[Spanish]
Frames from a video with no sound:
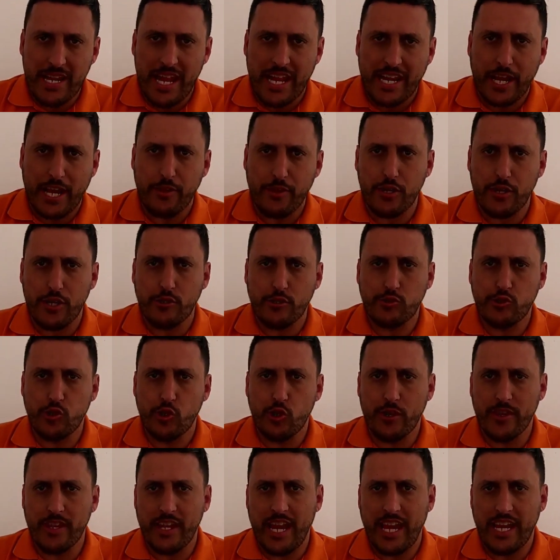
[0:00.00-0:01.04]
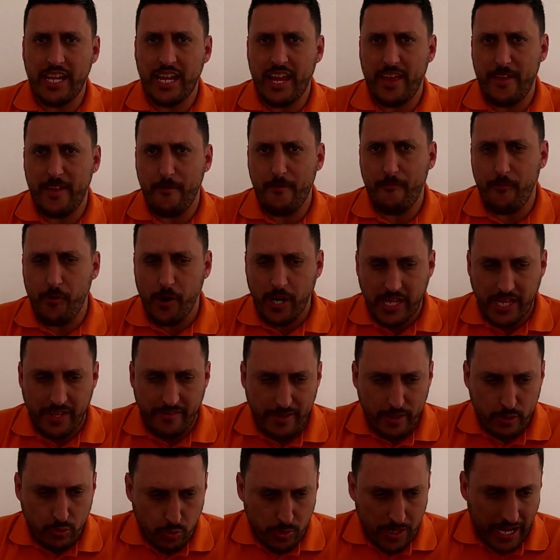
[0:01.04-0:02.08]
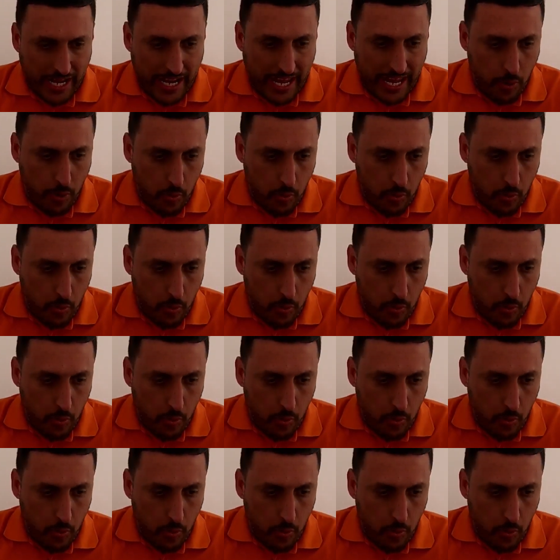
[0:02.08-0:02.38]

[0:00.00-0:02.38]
la radio del sur de la isla de Fuerteventura,